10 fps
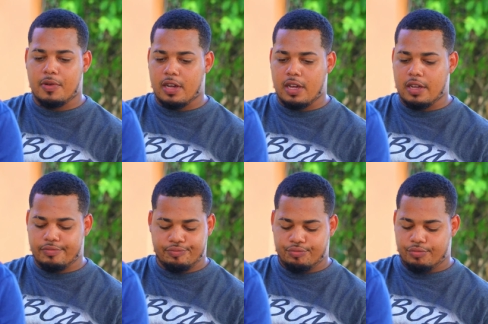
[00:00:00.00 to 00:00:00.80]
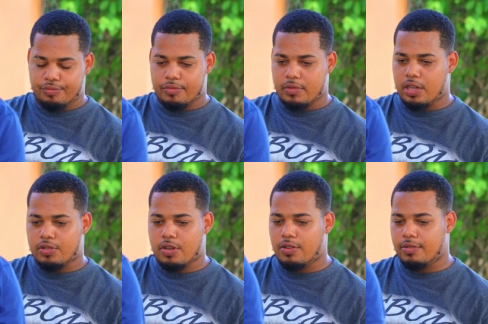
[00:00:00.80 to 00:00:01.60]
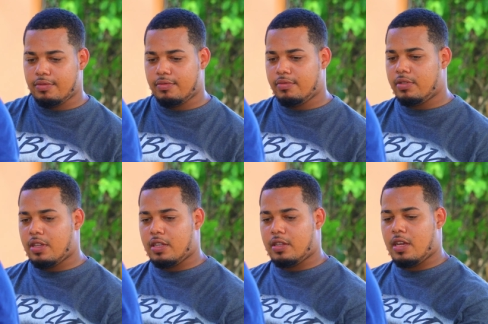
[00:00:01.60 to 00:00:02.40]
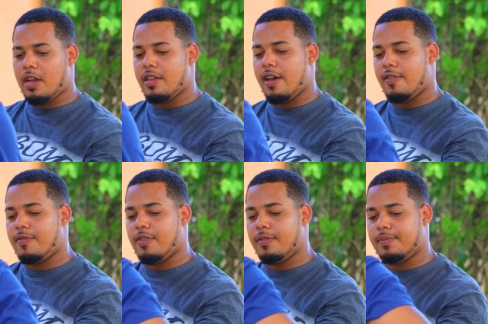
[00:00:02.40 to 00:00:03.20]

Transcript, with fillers: porque eso te, engañaron por.